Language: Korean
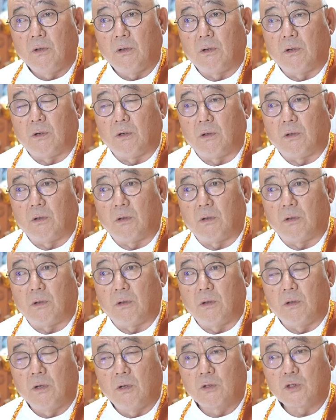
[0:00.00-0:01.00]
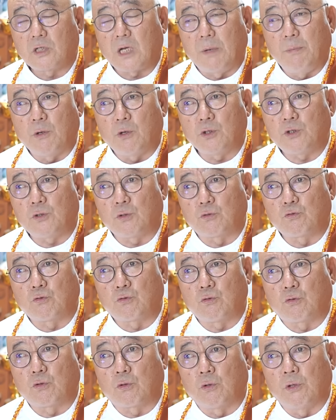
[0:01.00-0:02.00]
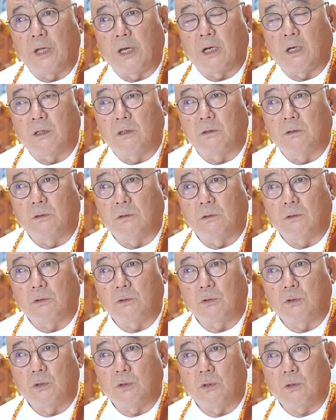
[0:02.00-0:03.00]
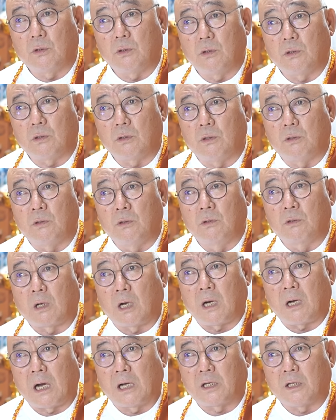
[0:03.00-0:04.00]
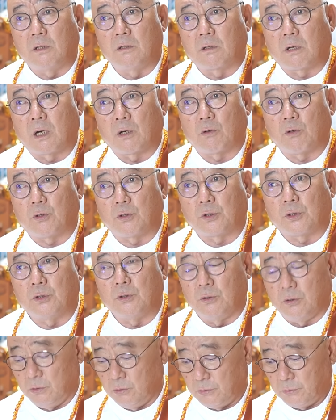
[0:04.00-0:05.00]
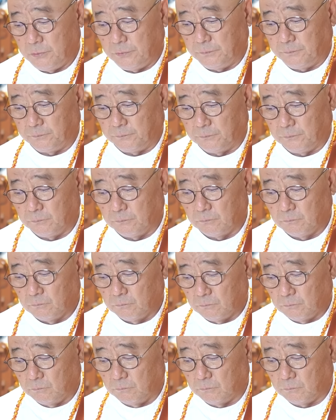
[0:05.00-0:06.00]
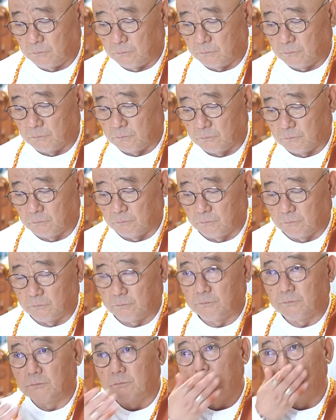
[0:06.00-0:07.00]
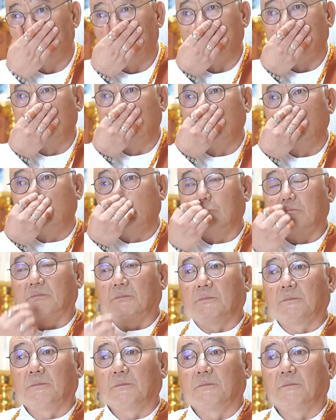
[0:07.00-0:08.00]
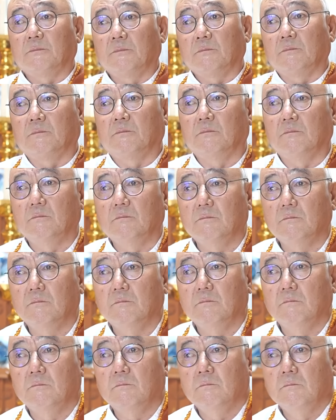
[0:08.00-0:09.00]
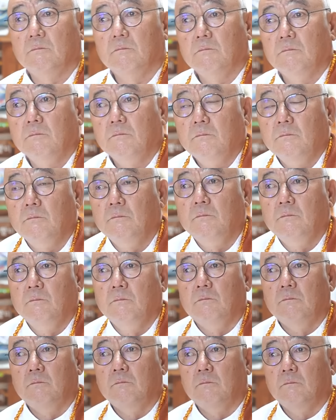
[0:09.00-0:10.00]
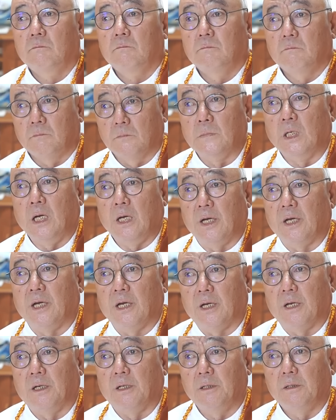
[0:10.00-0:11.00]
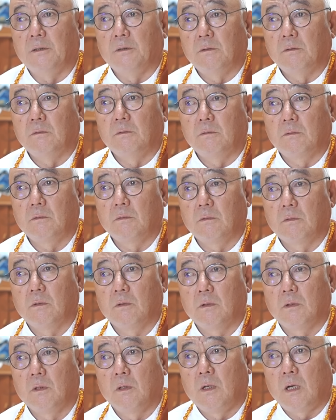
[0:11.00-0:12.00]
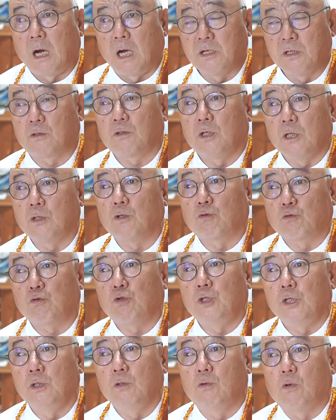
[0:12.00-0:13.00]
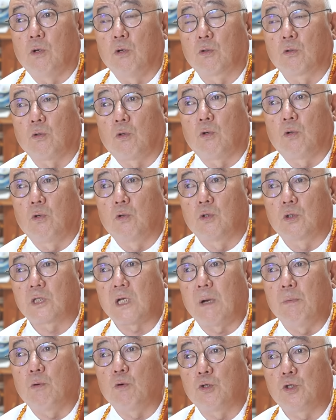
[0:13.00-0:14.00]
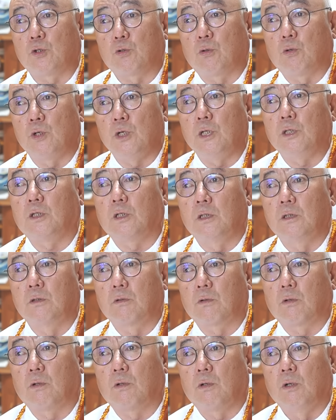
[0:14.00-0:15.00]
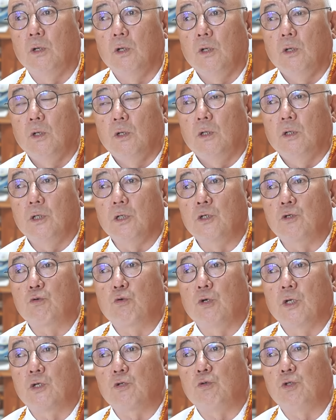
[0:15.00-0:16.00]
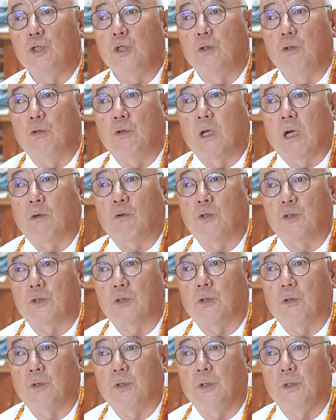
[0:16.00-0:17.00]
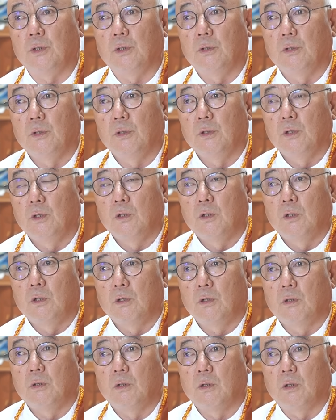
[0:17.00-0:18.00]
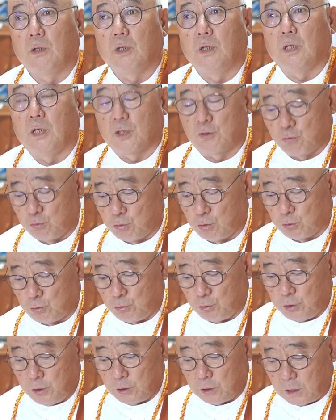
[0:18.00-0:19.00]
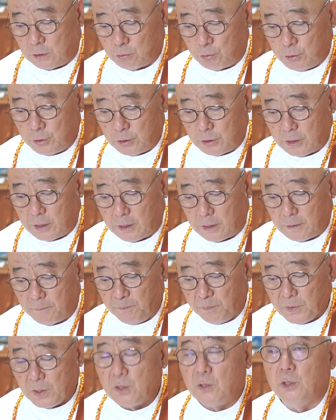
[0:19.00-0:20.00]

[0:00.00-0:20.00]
어, 사법고시도 수석으로 내가 그 그런 걸 합격을 알고 있거든요. 어 맞습니다. 음. 이 어, 전국 대학 숙련 그 수능이라고 네. 그 학력고사 1등 출신. 학력고사 1등 출신이고 또 그 사법고시도 1등으로 어, 연수원에 출신으로 알고 있어요. 굉장히 멀리 좋네요. 예, 수석 출신으로 알고 있는데 네.